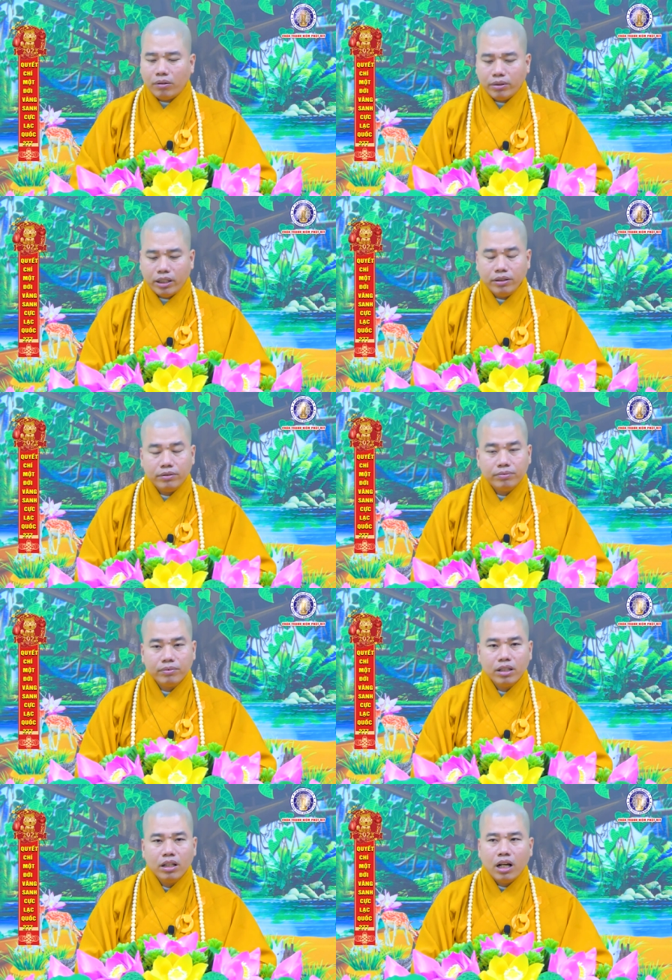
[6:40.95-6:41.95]
chồng này
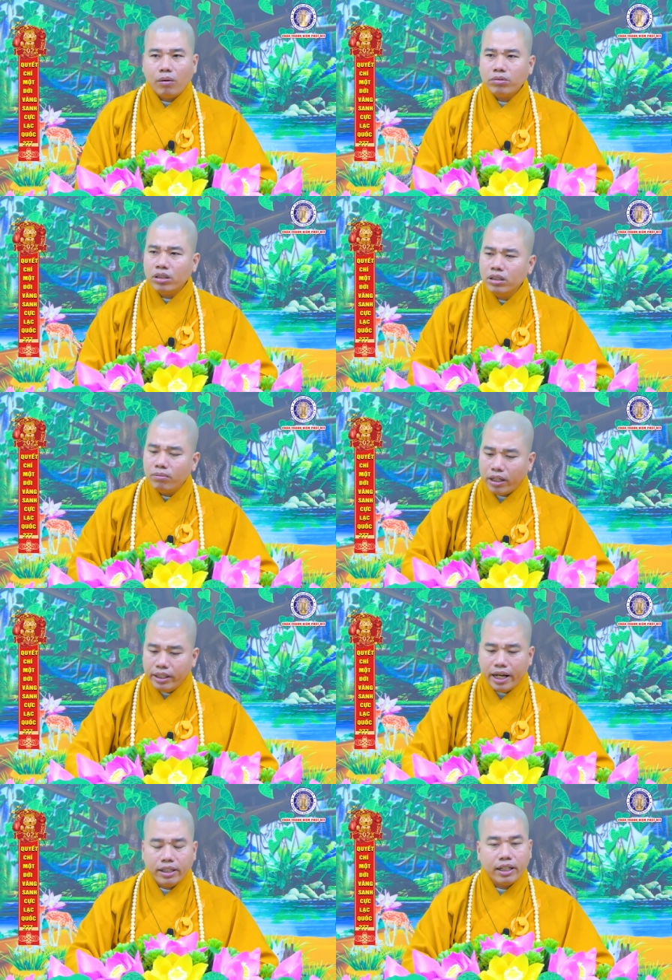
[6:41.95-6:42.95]
ông thương bà
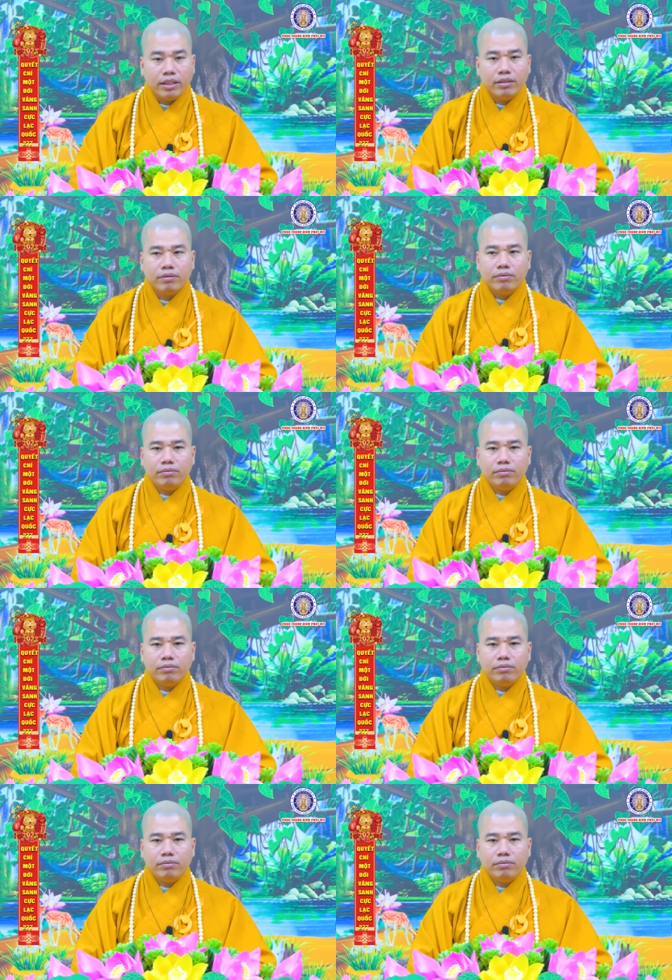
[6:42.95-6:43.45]
vợ này